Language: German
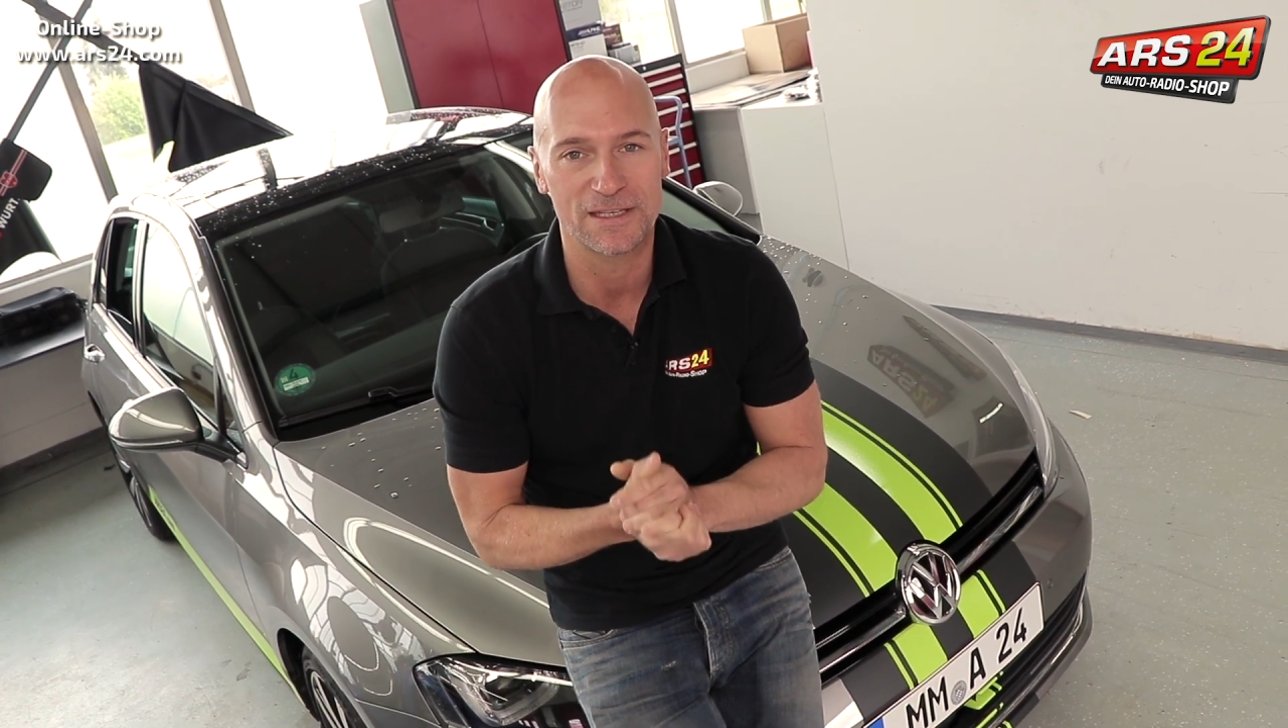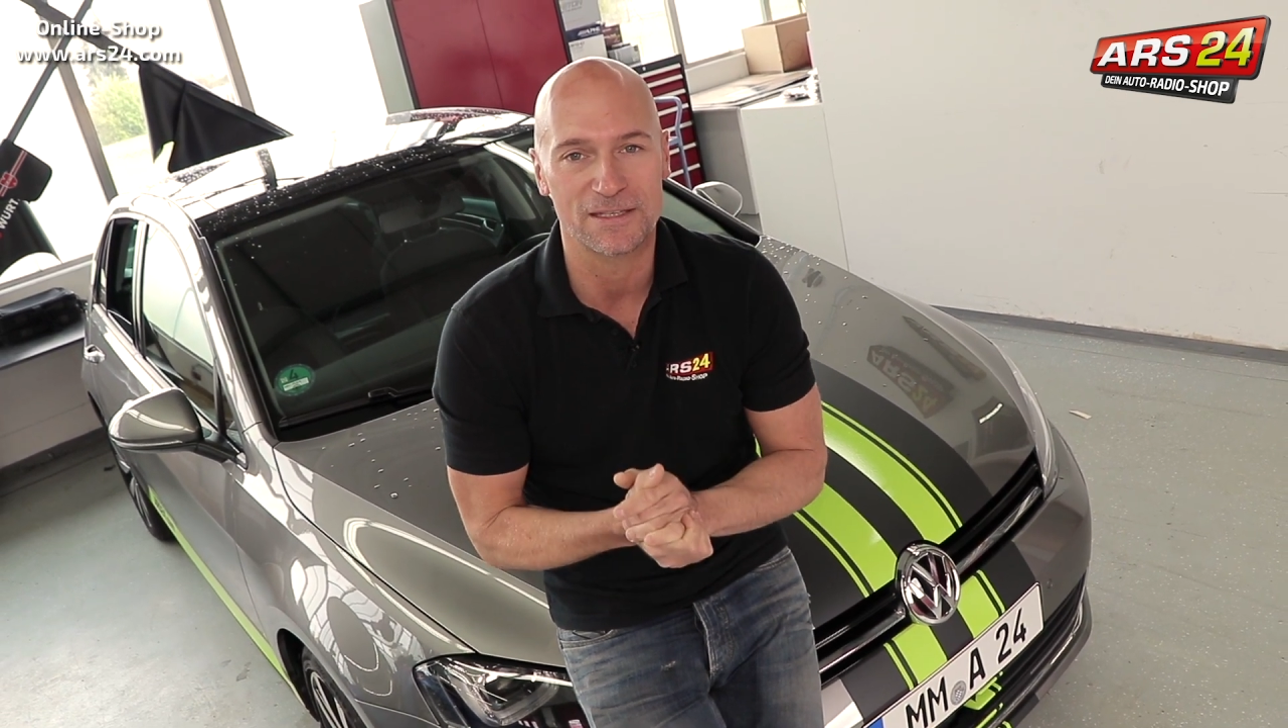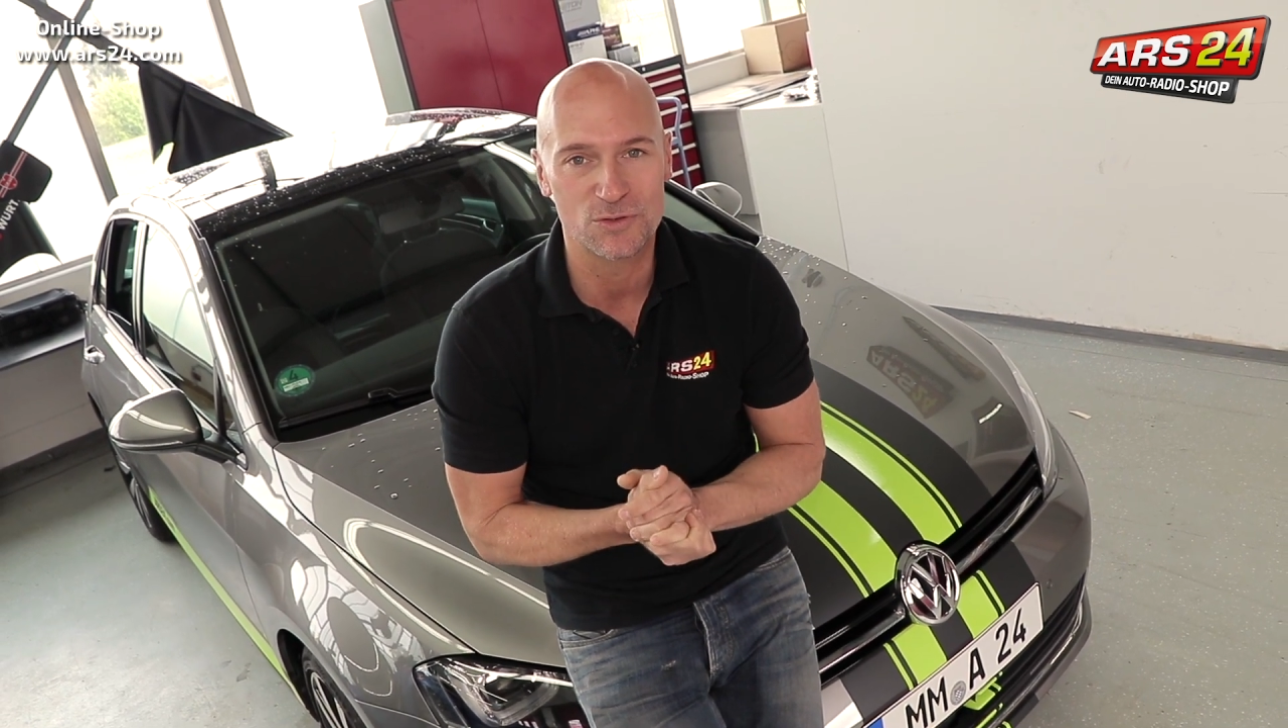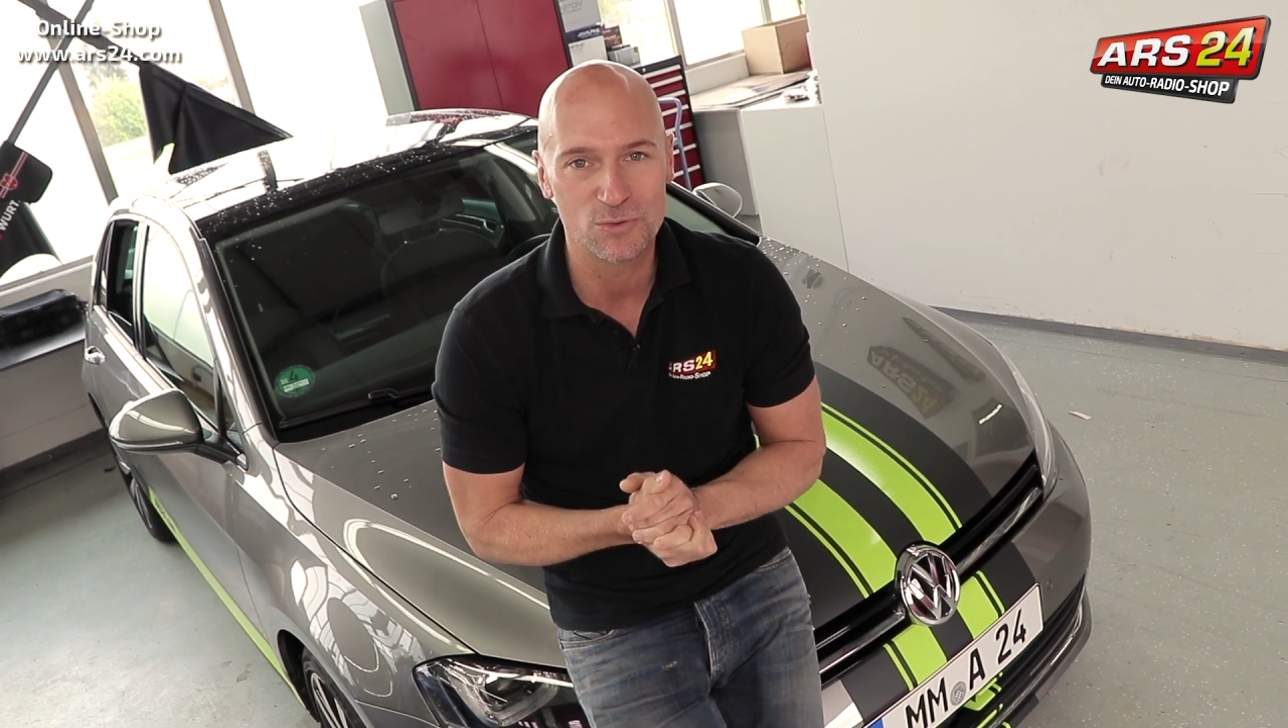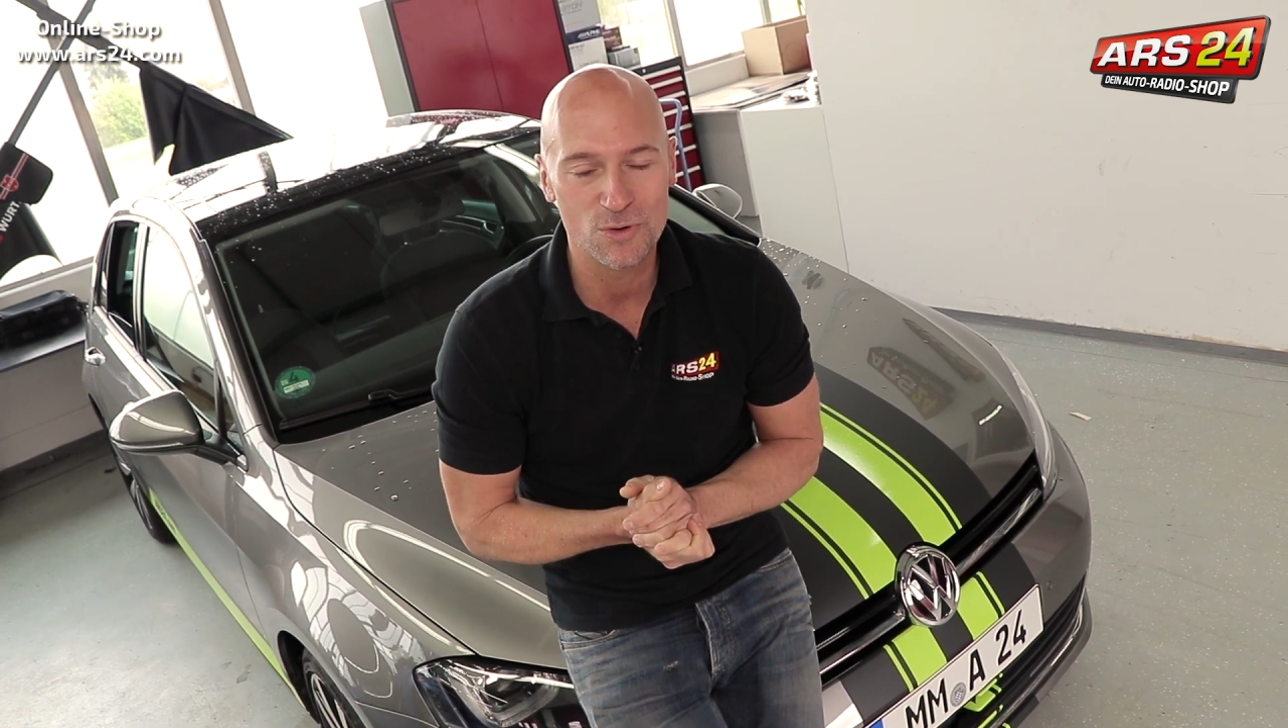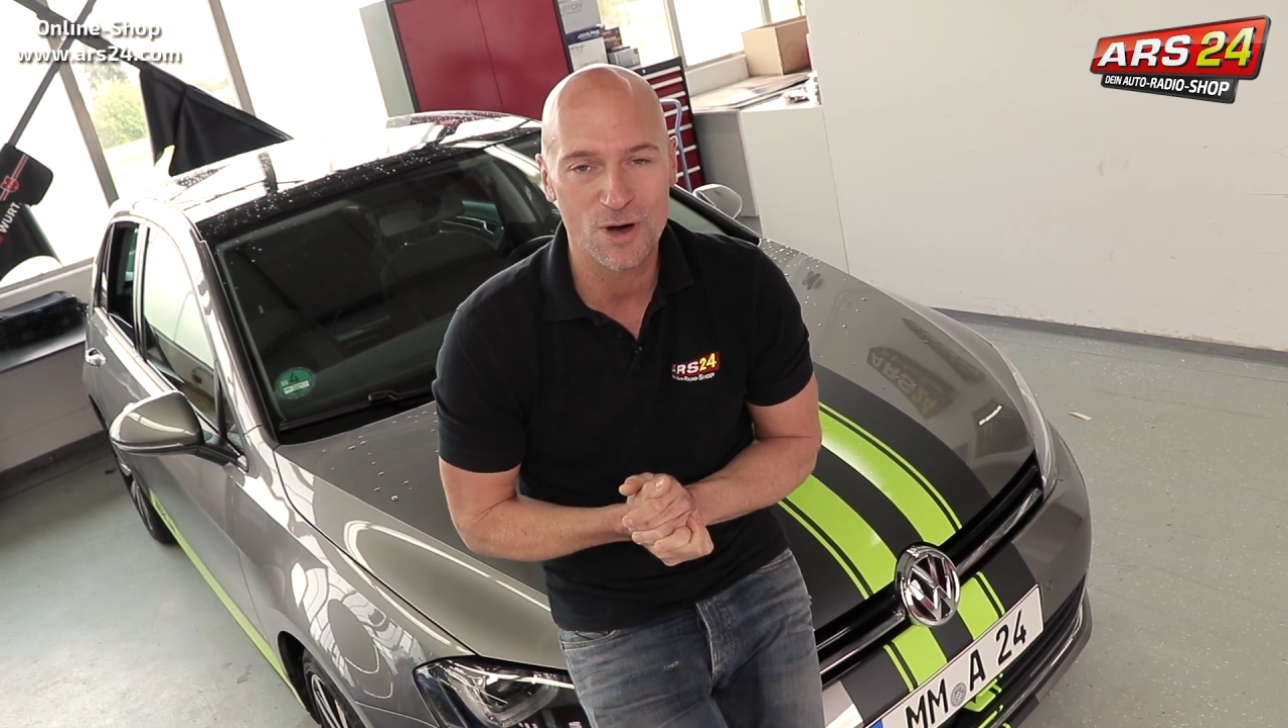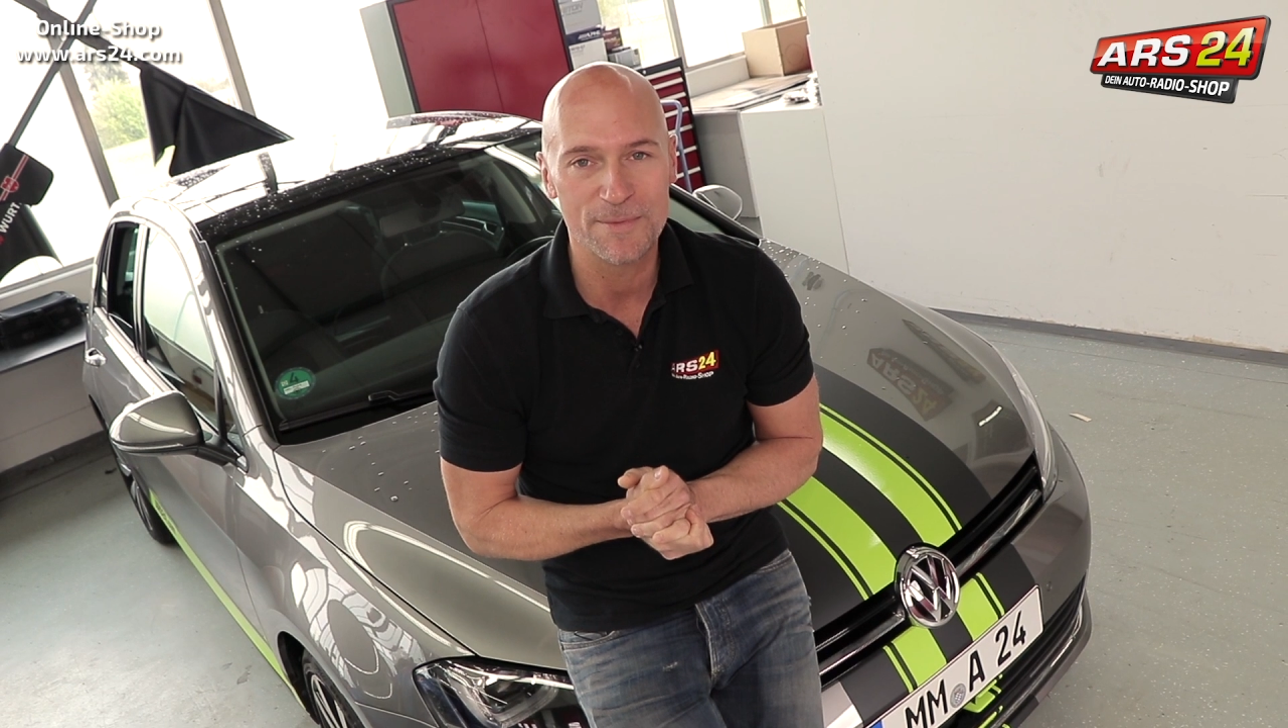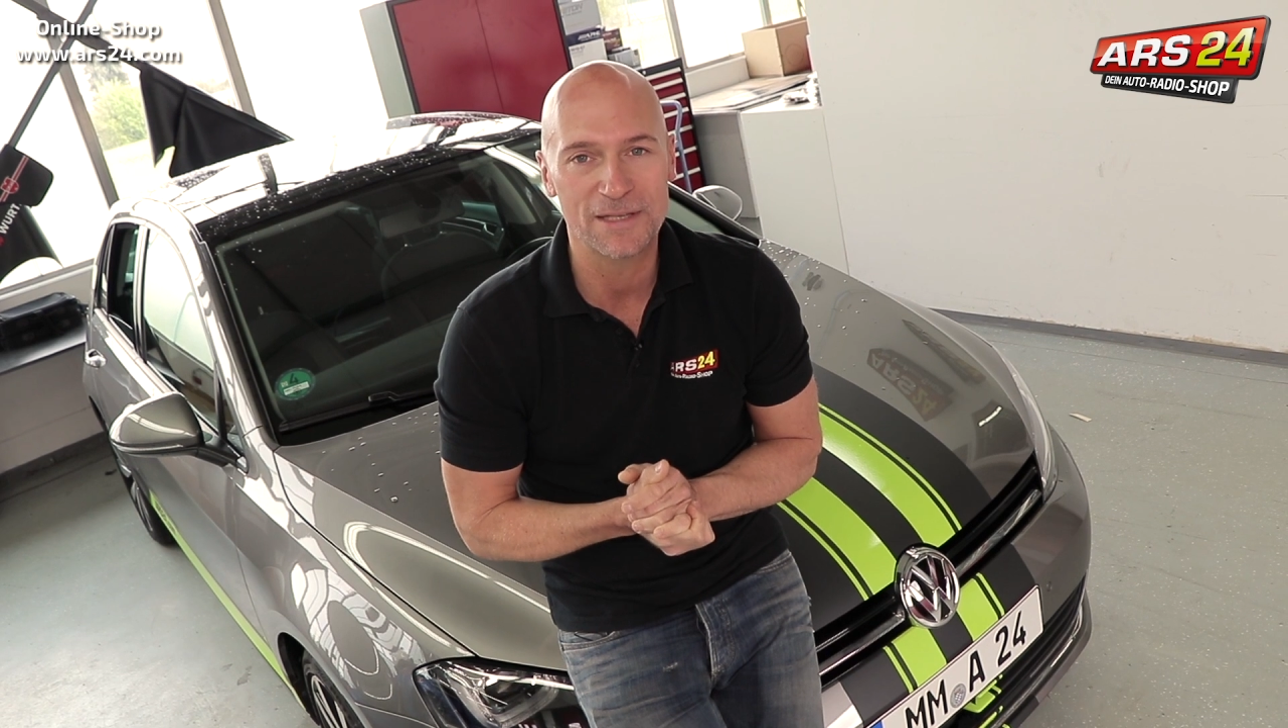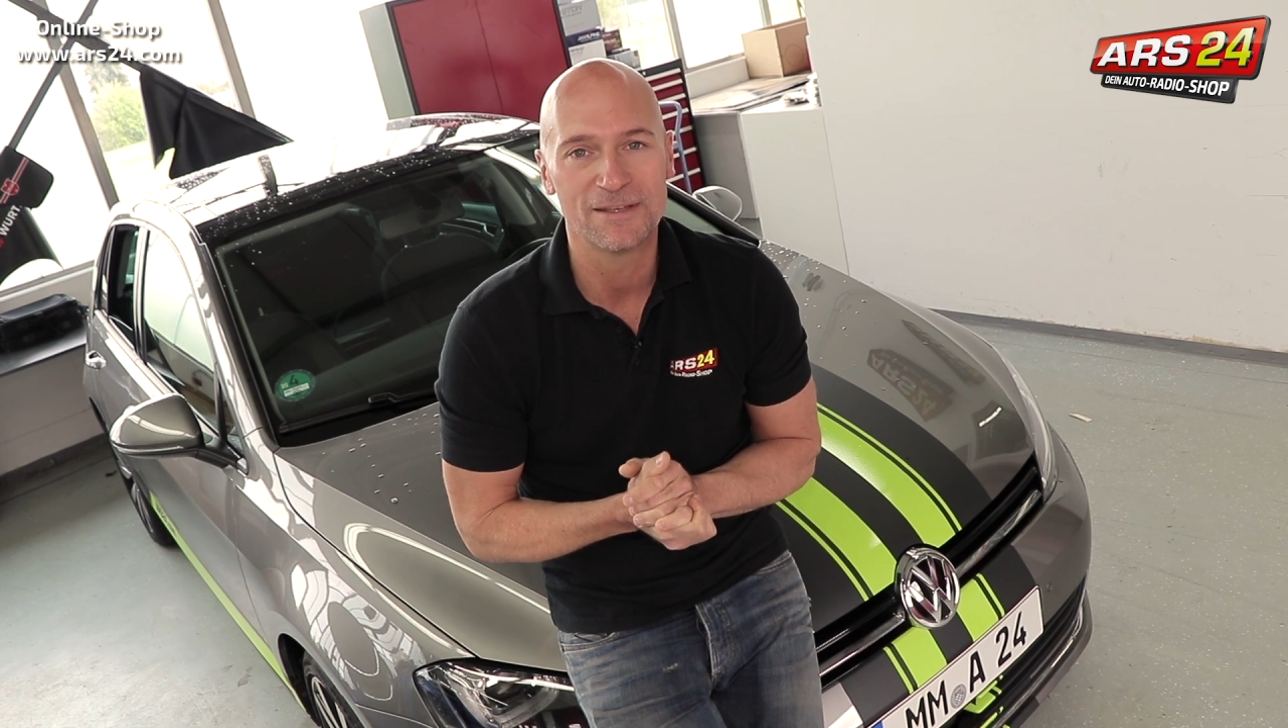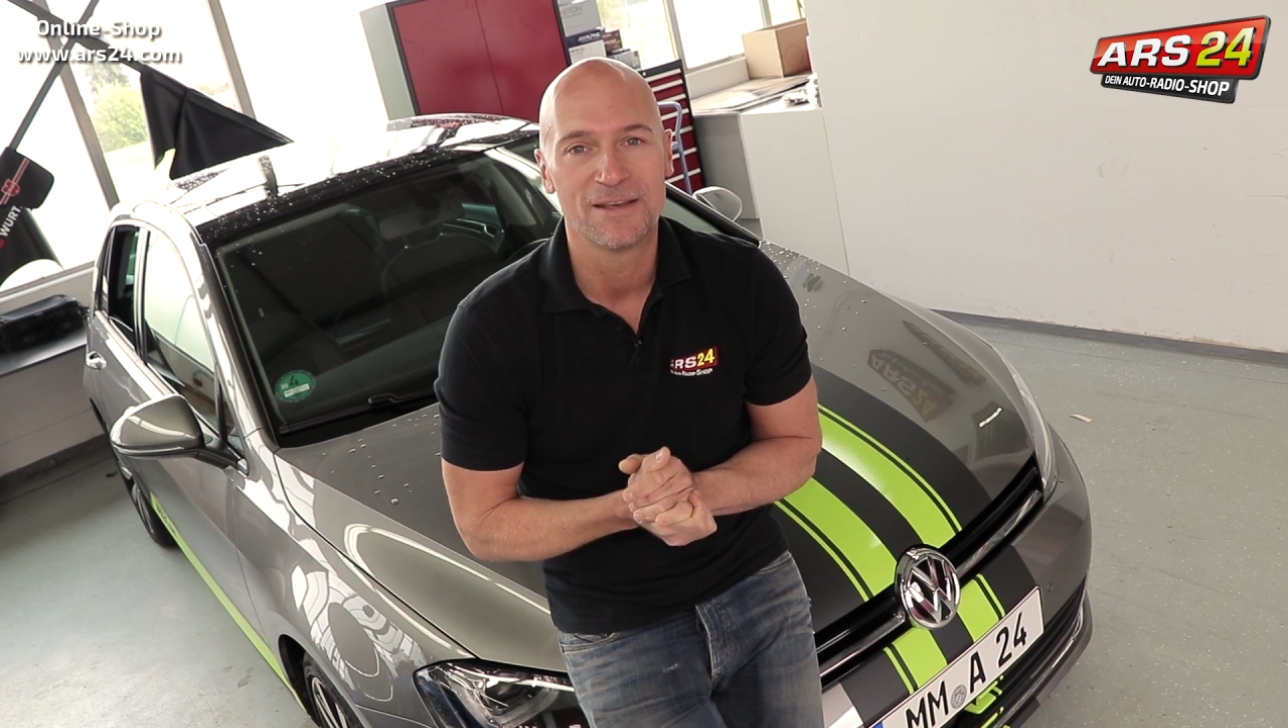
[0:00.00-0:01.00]

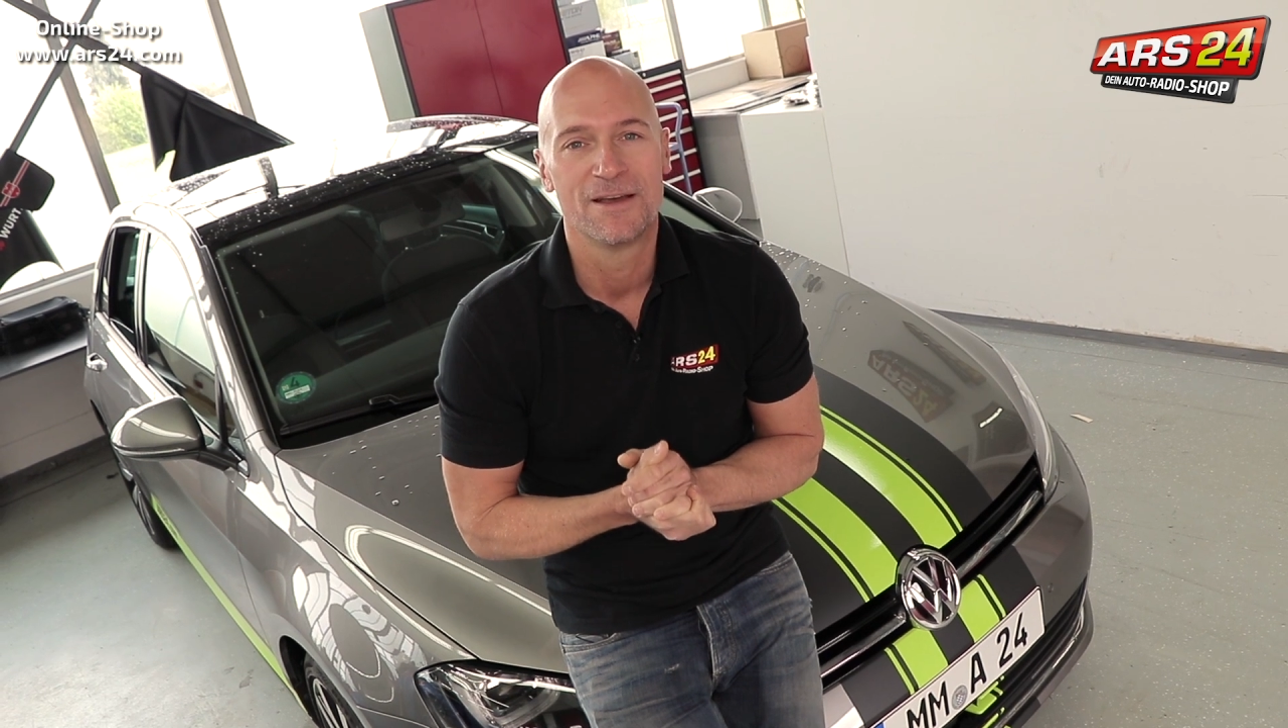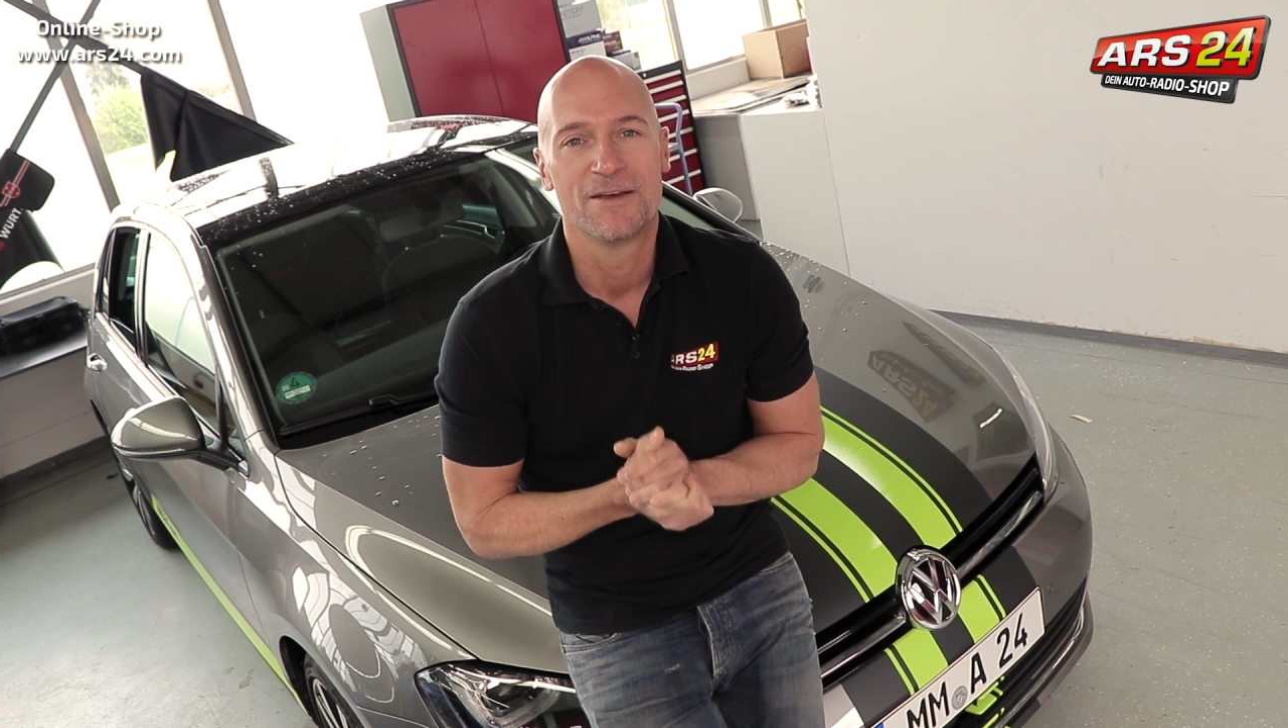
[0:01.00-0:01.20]
dazukommen.